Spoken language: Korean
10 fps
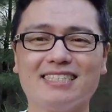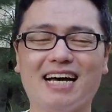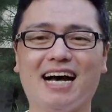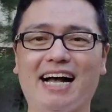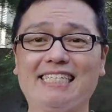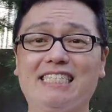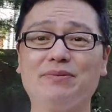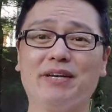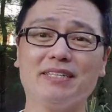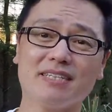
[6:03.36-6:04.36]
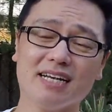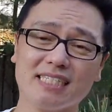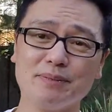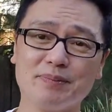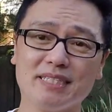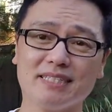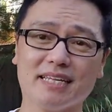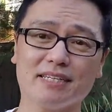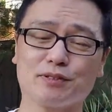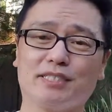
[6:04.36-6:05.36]
자 아침에는 한
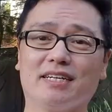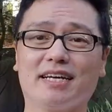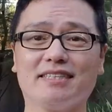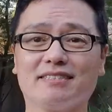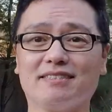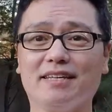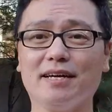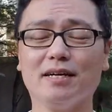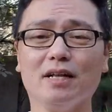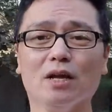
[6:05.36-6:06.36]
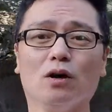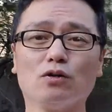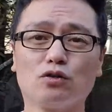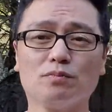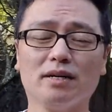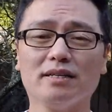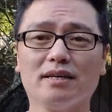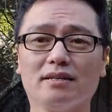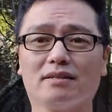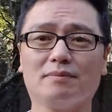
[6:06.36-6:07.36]
17대로 시작했는데 어,
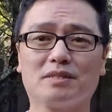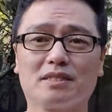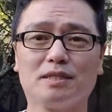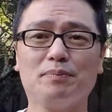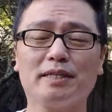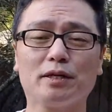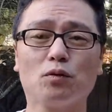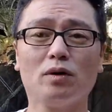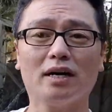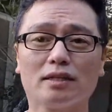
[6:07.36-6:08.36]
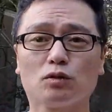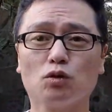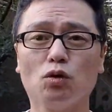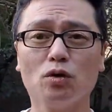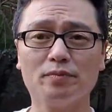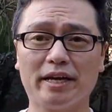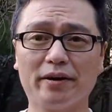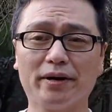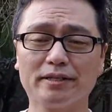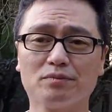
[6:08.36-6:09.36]
중반에 갑자기 18대로 올라가다 조금
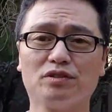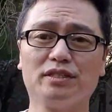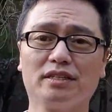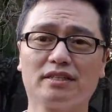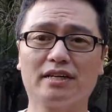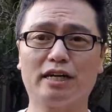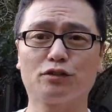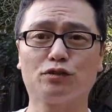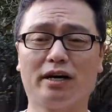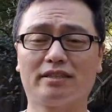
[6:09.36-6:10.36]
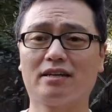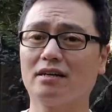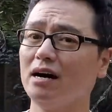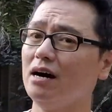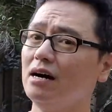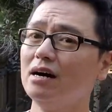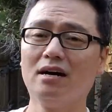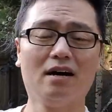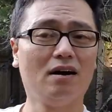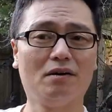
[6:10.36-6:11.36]
내려가는 분위기를 가지고 가다가
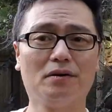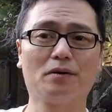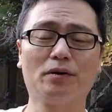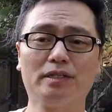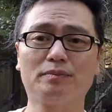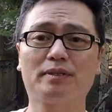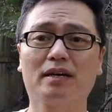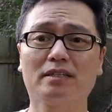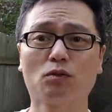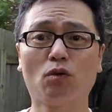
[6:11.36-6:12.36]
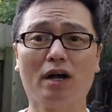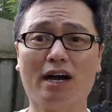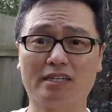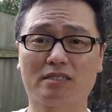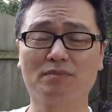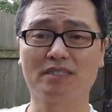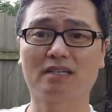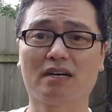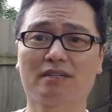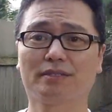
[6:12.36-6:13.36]
어, 거의 20대까지
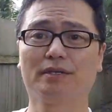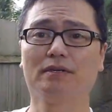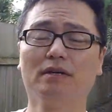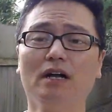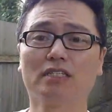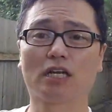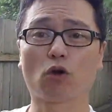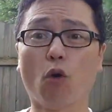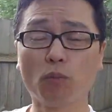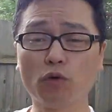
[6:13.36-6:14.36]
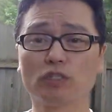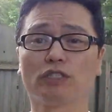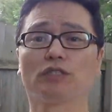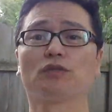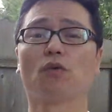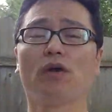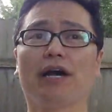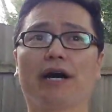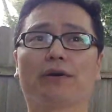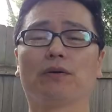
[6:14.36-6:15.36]
올라갔습니다. 그래서 자, 공포 지수도
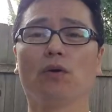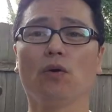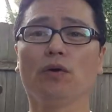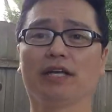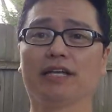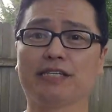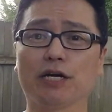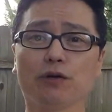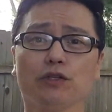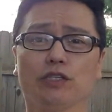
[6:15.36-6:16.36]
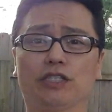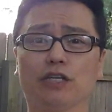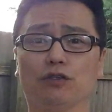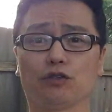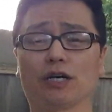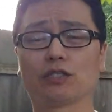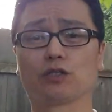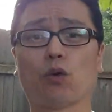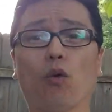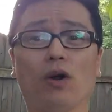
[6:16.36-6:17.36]
올라갔고, 예, 채권
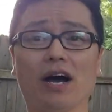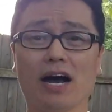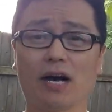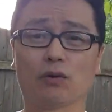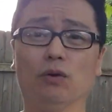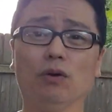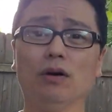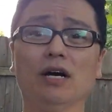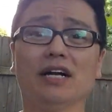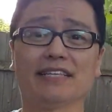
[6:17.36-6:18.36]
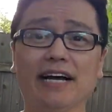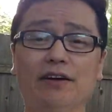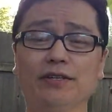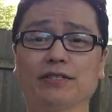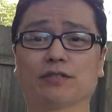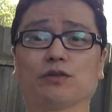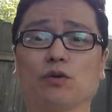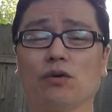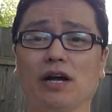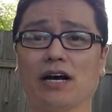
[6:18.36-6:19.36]
이자율까지도 올라가고, 달러 인덱스도
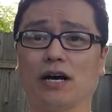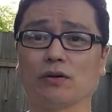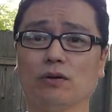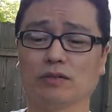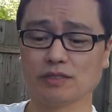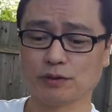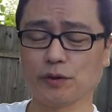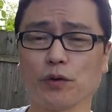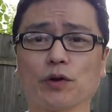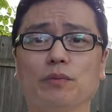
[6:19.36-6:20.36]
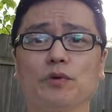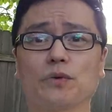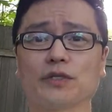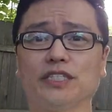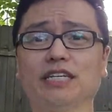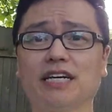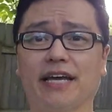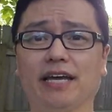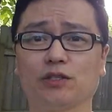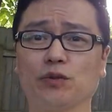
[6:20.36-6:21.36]
올라가고, 그래서 여러모로
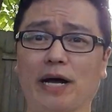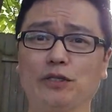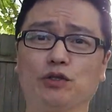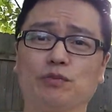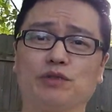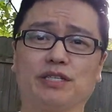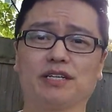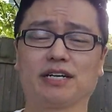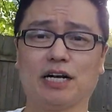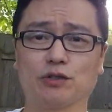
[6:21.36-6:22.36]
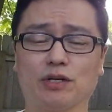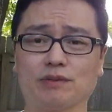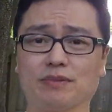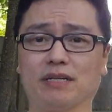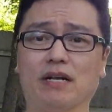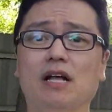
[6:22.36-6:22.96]
시장에 좀 안 좋은 분위기를 가져왔습니다.